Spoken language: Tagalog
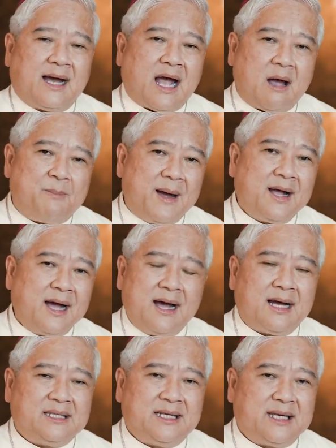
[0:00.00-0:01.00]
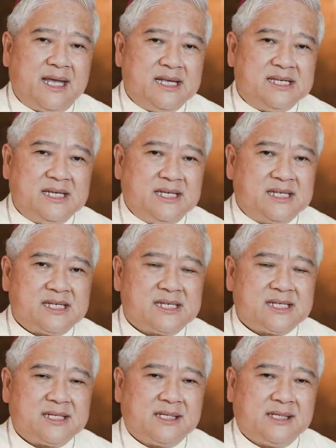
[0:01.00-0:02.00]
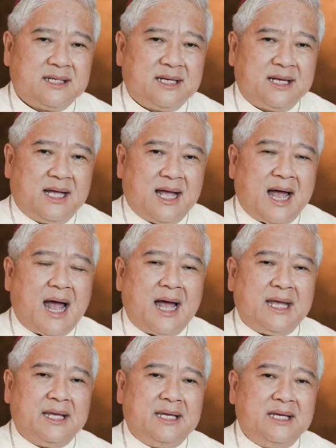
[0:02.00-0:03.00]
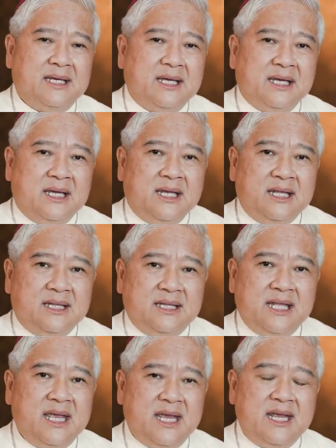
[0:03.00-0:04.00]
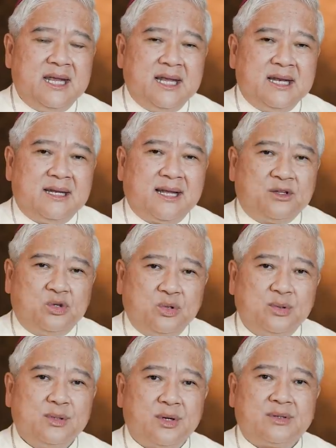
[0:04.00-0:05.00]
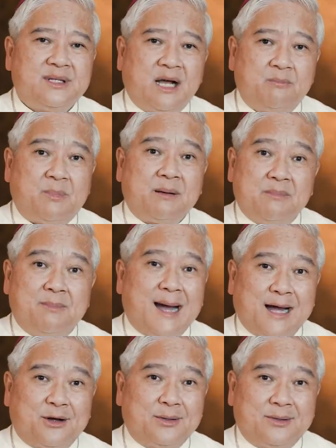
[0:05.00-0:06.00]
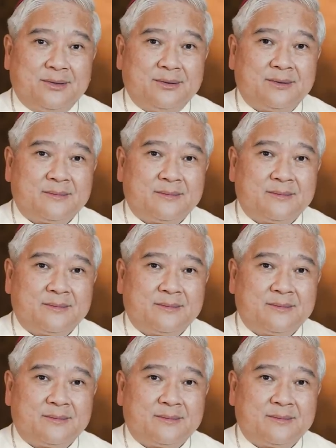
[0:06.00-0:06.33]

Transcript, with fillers: Kapag ang catechesis ay hindi nagdulot ng pagbabago,